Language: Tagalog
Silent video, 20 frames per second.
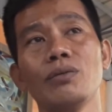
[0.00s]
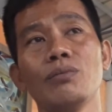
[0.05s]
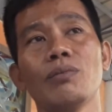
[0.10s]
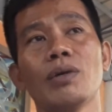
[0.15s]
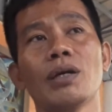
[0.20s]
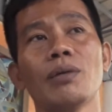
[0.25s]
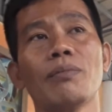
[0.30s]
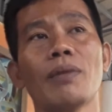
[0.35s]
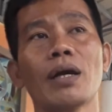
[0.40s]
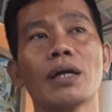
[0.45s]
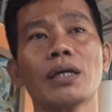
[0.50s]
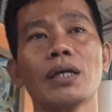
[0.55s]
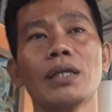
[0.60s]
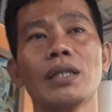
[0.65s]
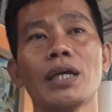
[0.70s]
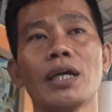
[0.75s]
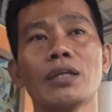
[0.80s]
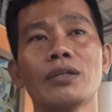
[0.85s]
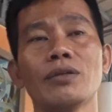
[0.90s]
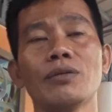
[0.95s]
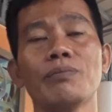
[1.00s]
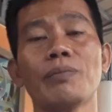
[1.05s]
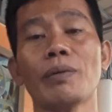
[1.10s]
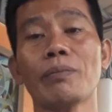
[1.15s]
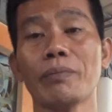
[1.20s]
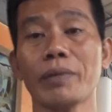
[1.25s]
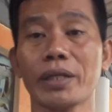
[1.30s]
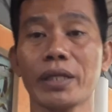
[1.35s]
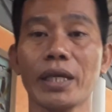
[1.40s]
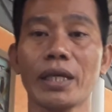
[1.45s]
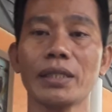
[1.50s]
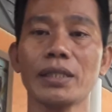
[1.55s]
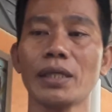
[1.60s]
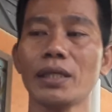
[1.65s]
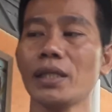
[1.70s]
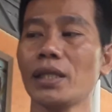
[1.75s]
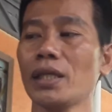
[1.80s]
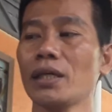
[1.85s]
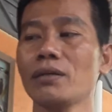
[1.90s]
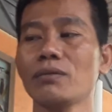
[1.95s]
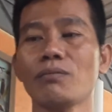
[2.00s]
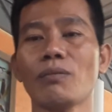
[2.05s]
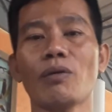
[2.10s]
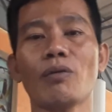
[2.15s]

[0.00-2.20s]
mga bagay na ano, pang merienda na lang,